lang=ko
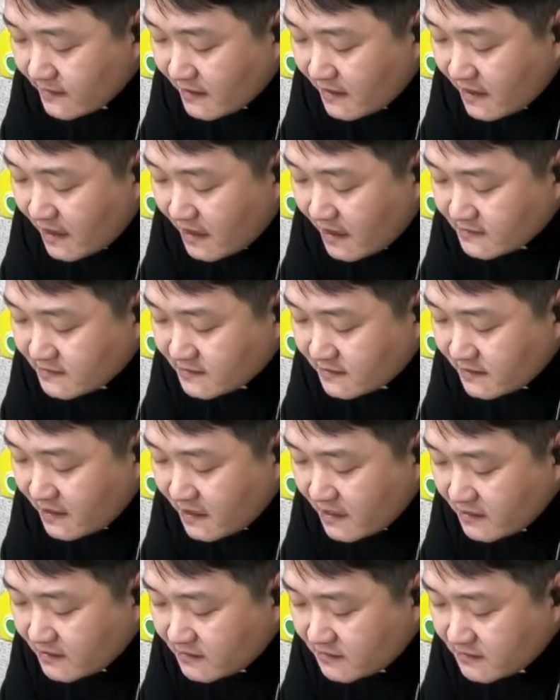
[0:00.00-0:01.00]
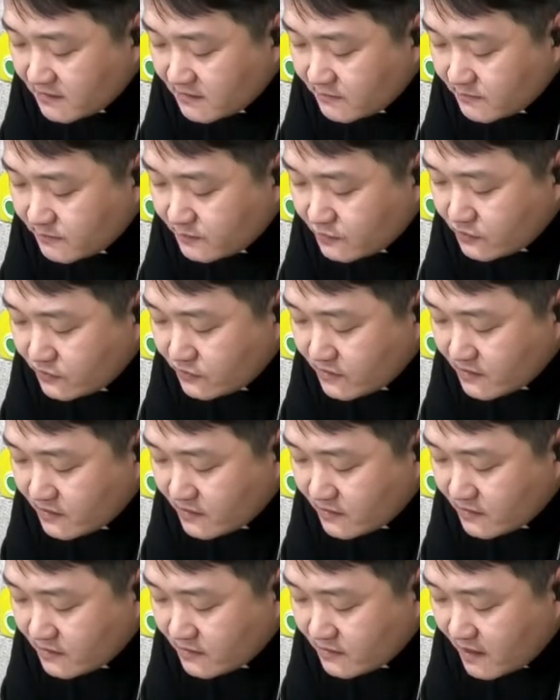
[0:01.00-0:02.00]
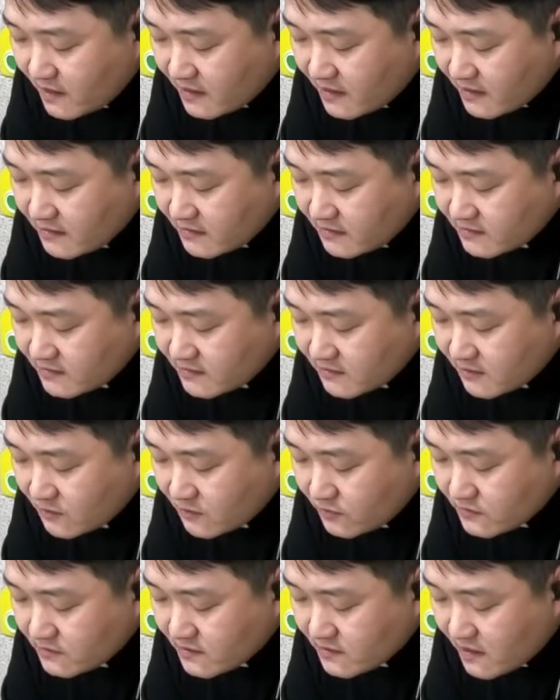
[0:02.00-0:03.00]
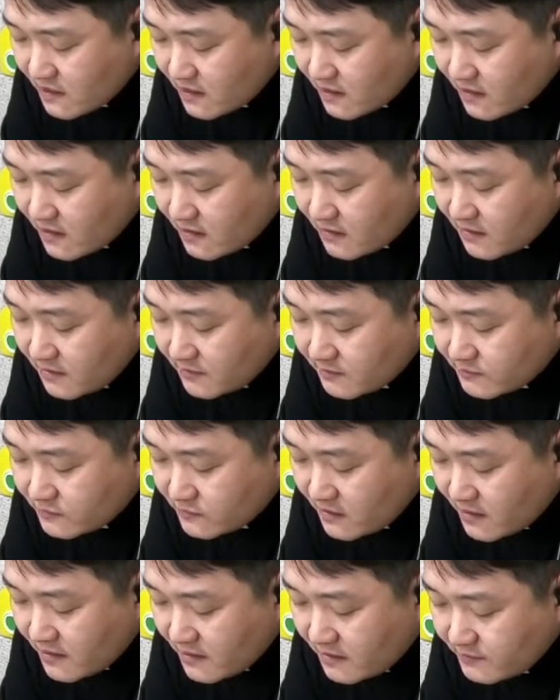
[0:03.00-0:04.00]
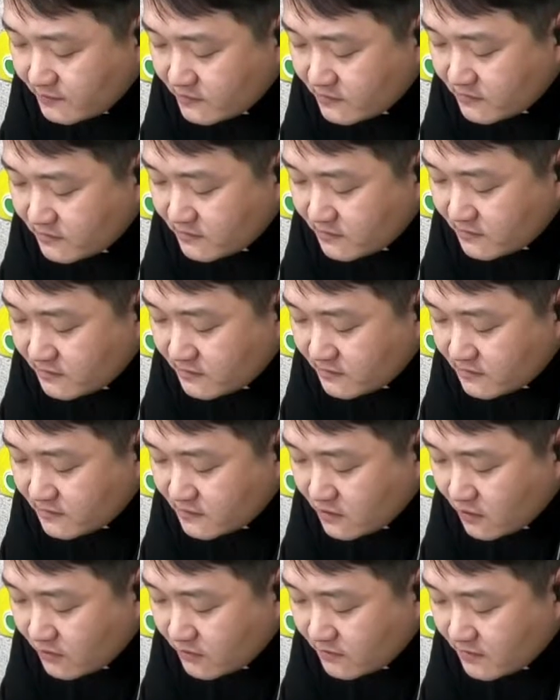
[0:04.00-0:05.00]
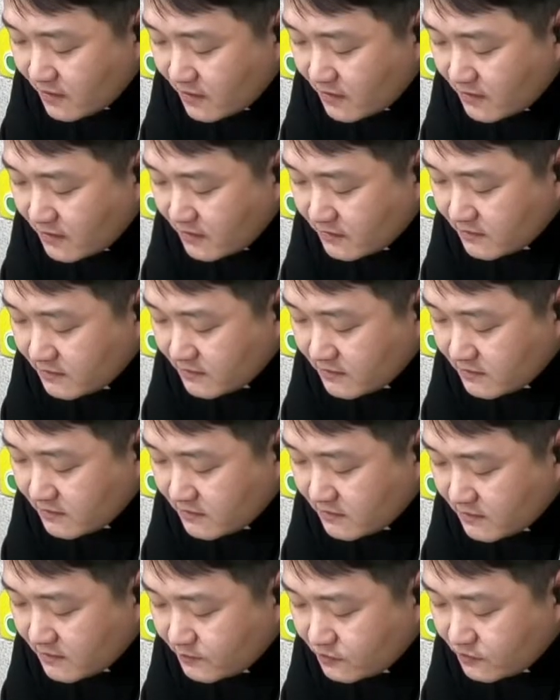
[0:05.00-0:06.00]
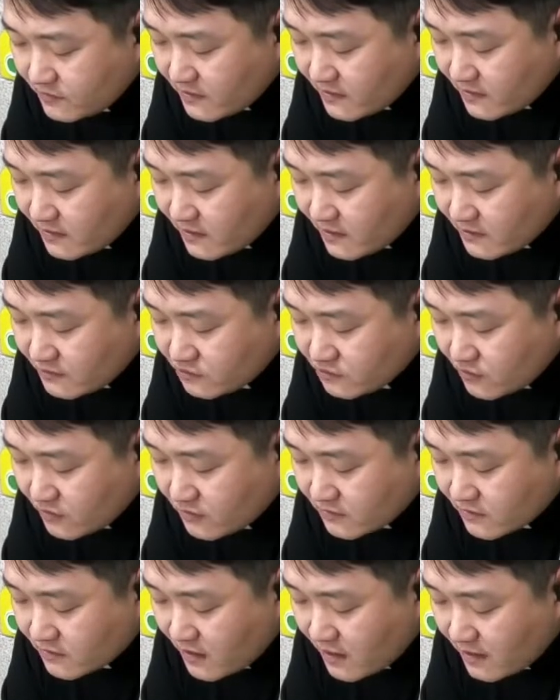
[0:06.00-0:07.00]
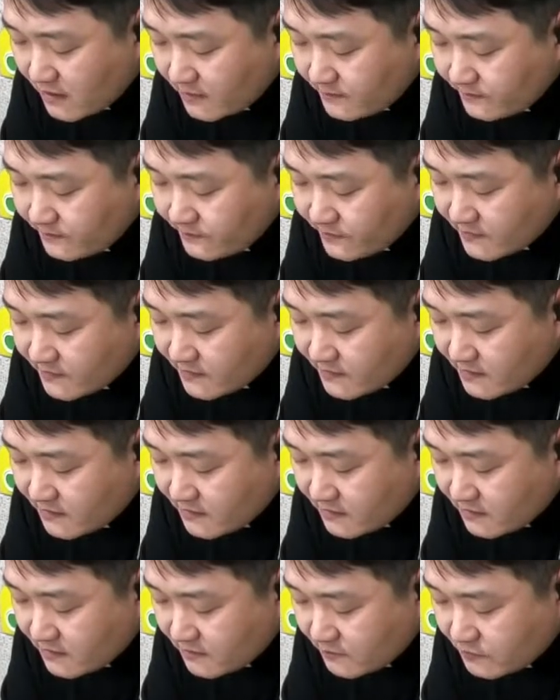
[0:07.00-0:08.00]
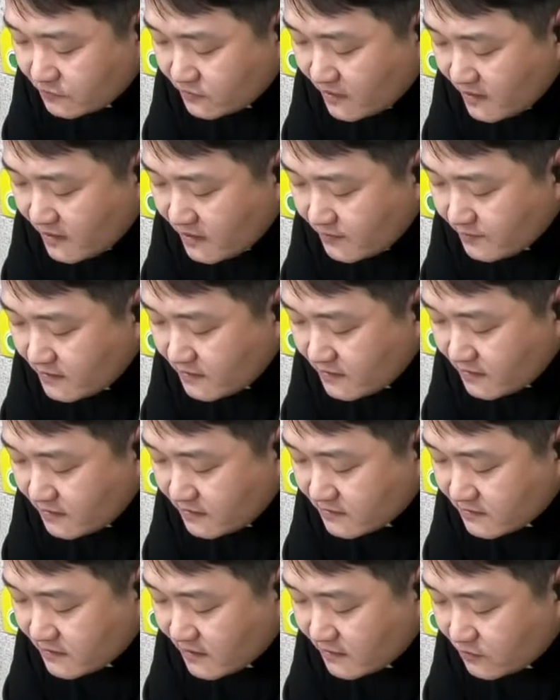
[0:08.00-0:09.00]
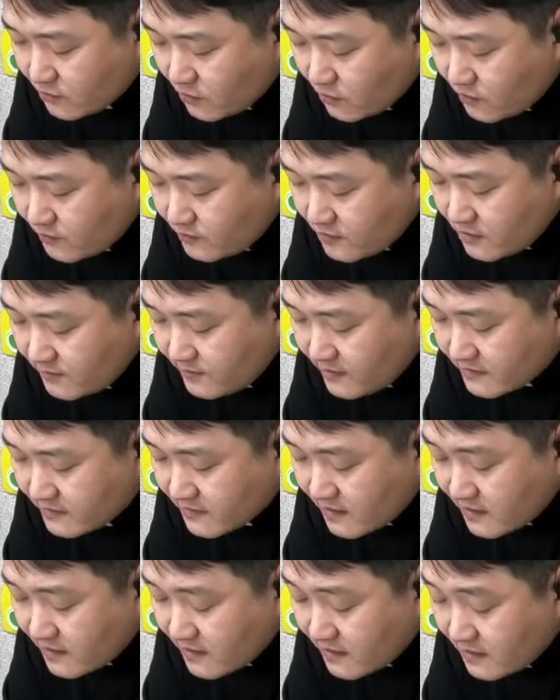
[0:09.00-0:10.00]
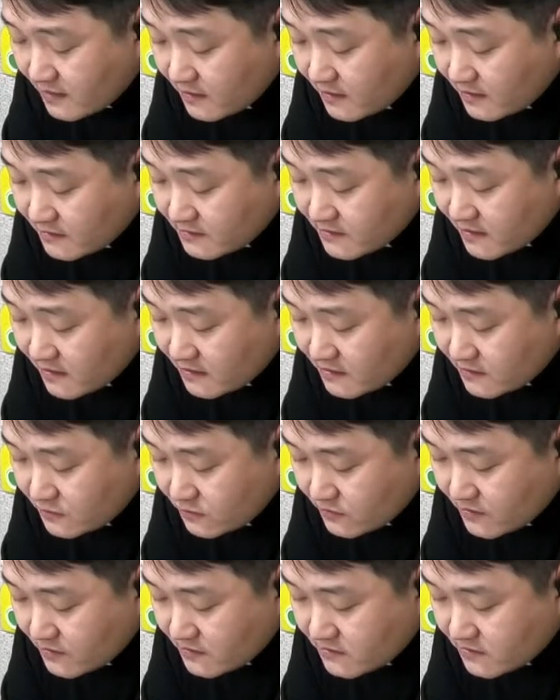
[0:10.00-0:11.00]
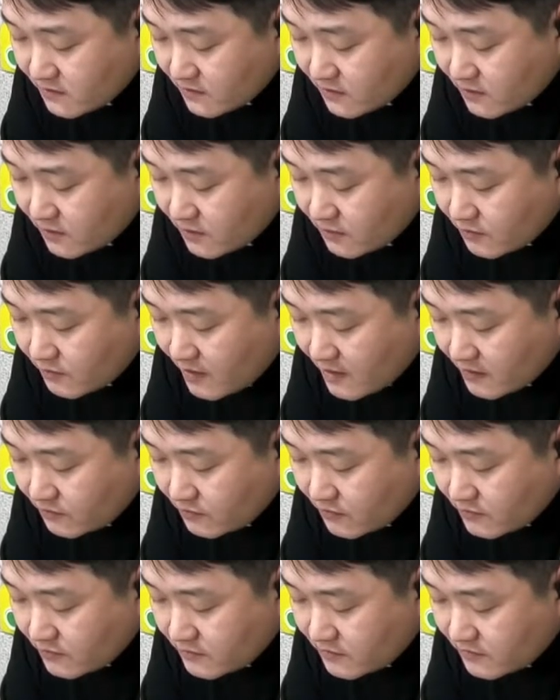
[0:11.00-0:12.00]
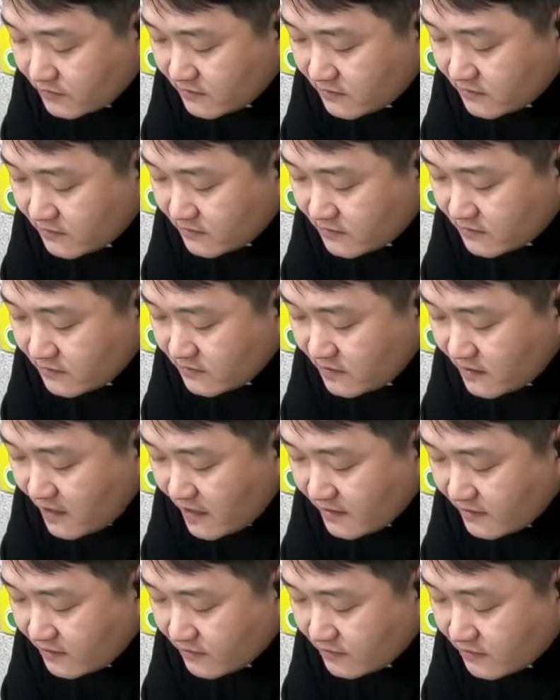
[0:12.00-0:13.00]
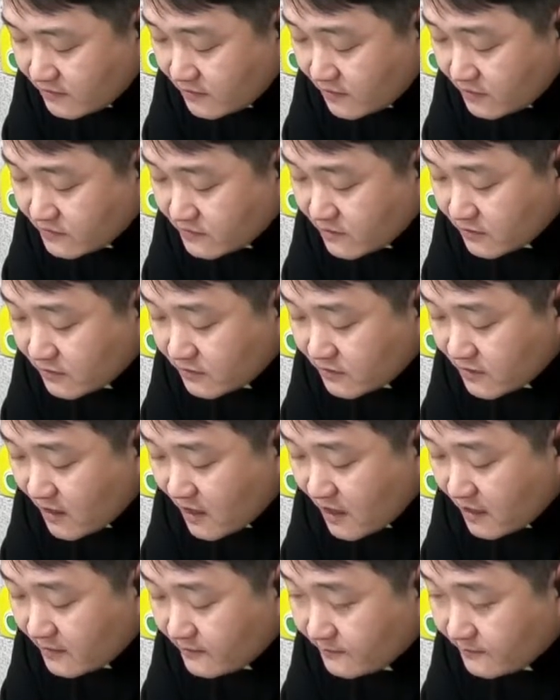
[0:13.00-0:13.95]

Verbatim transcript: 아시리아 임금 풀이 나라를 치러오자 므나헴은 은 천 탈렌트를 풀에게 주었다. 이는 므나헴이 그의 도움을 받아 자기 손에서 왕권을 튼튼히 하려는 것이었다.